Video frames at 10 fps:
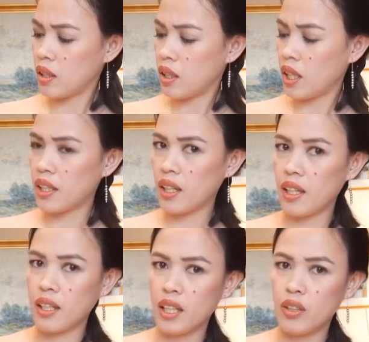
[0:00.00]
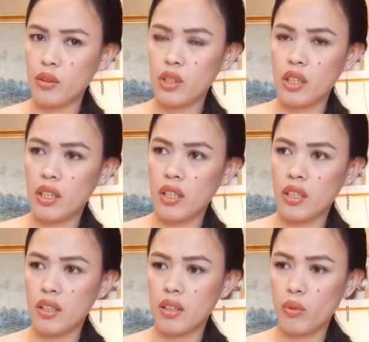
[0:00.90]
nakalagay dun sa
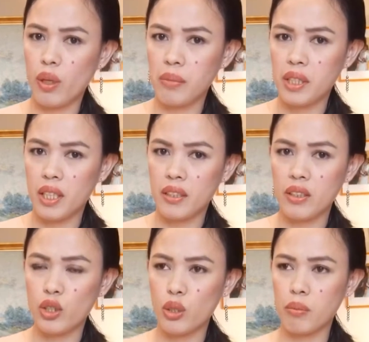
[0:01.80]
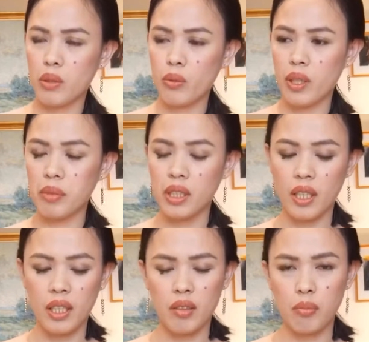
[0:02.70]
website, sa German
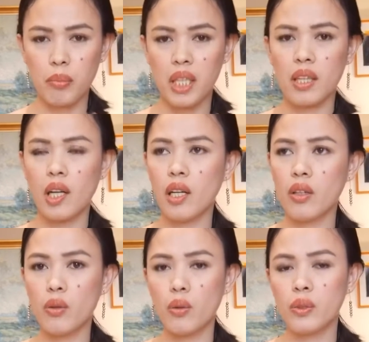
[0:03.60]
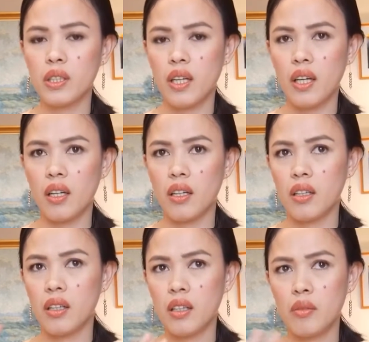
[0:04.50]
website, Mittelgroße.
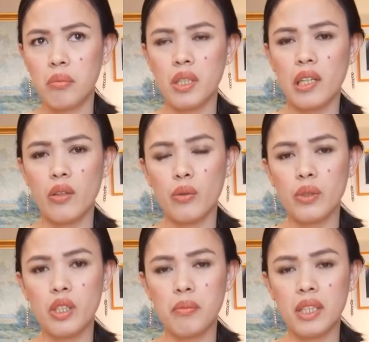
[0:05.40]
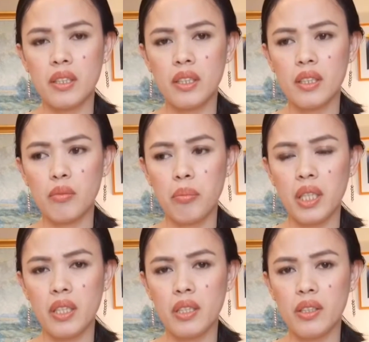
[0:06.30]
Mittelgroße means
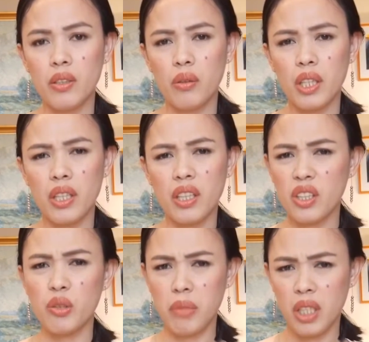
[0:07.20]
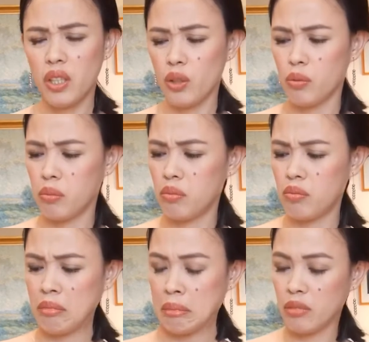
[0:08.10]
mid. So, I think it's medium.
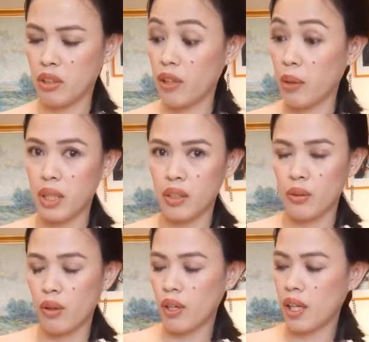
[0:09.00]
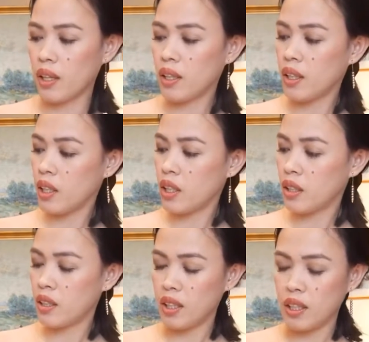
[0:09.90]
If I'm not wrong, ha?
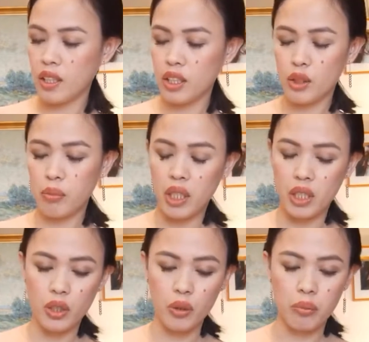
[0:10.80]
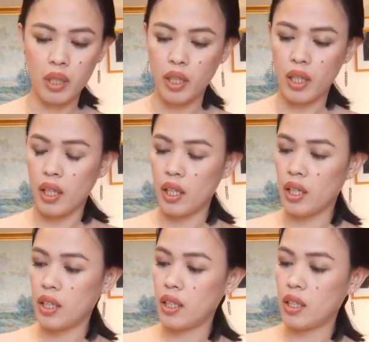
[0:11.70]
I think it's medium.
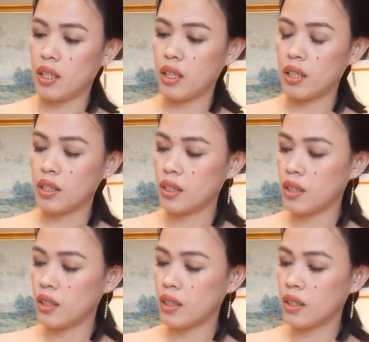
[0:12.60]
And